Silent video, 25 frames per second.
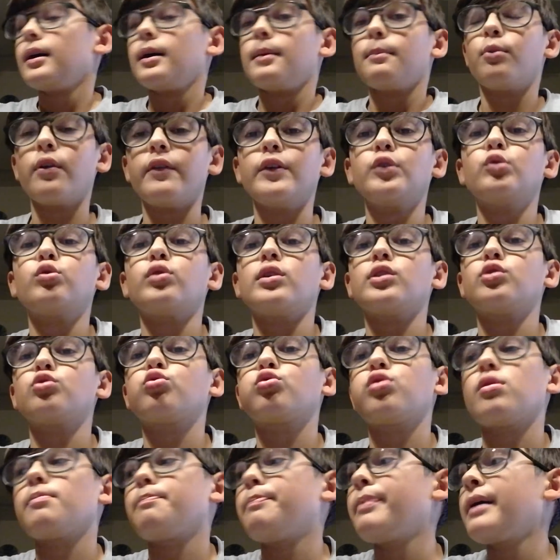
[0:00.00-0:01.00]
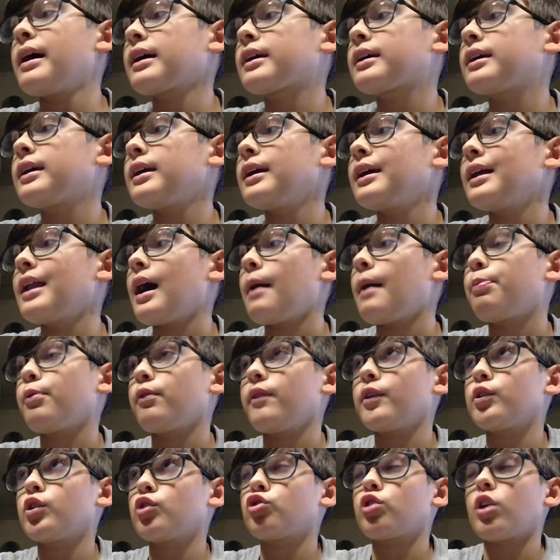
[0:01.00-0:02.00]
Buonaventura è Suso in panchina, ha
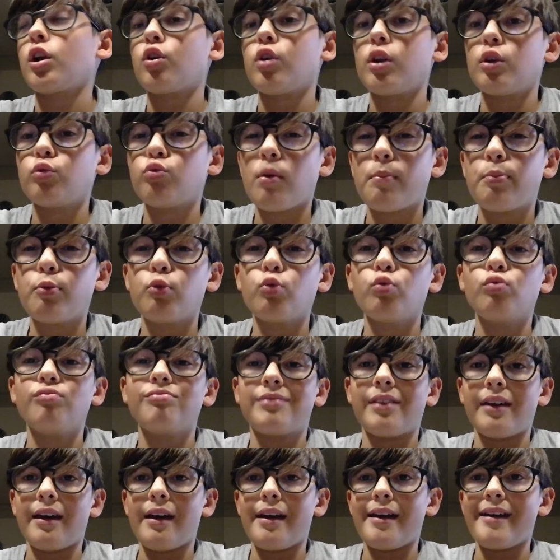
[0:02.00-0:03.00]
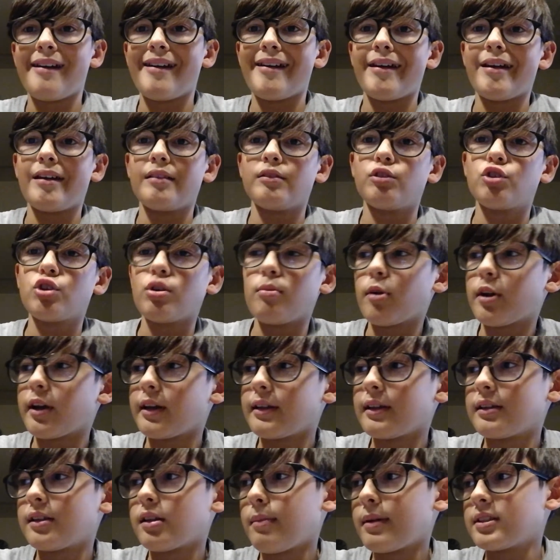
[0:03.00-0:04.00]
provato a giocare con le due punte e diciamo che è
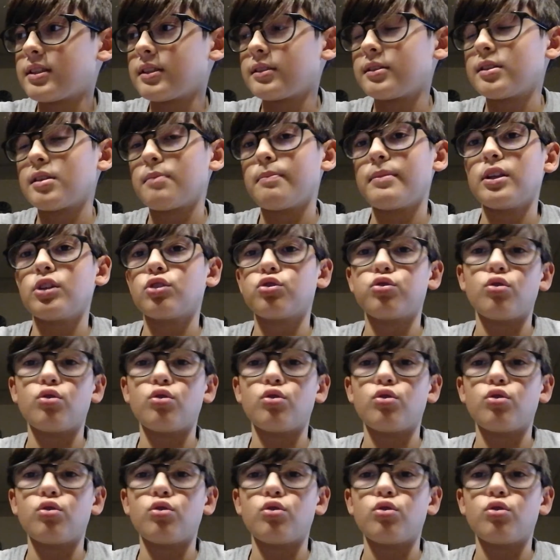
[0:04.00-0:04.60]
andata abbastanza bene,